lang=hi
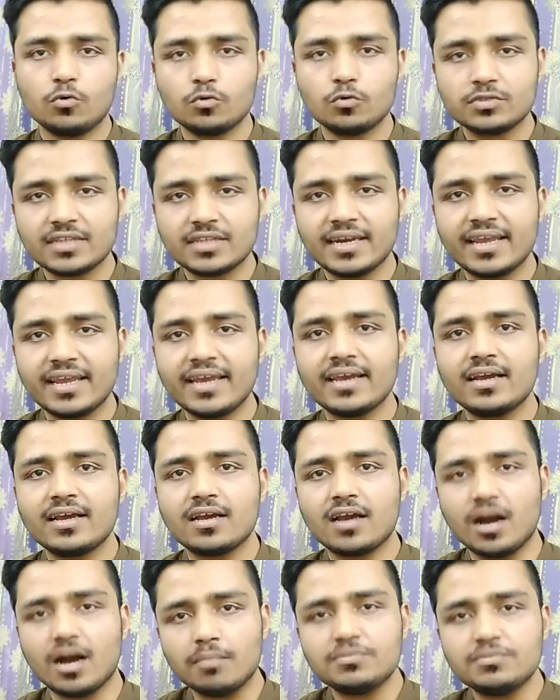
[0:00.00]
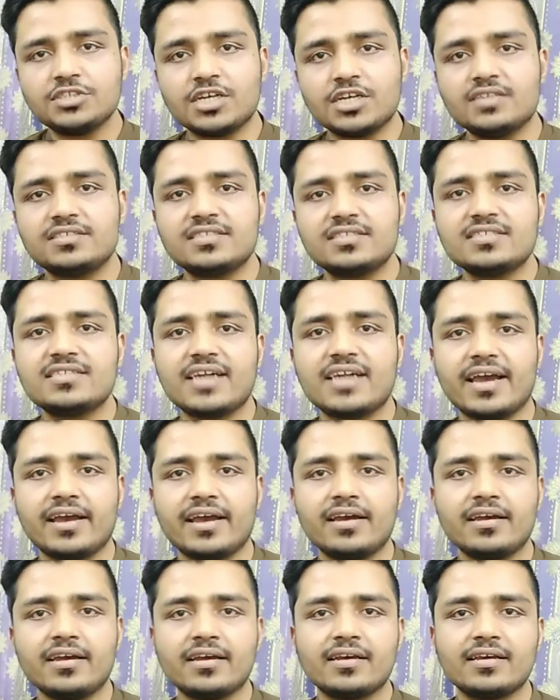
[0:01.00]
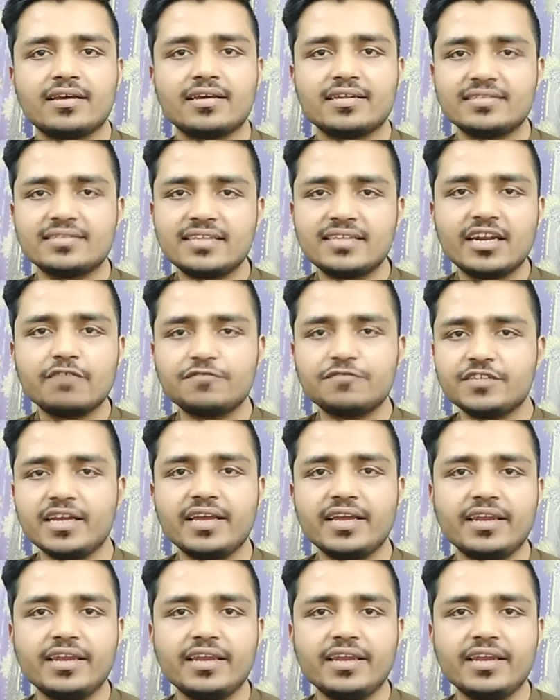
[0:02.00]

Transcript: उतने कम चांसेस हैं कि सिर्फ ये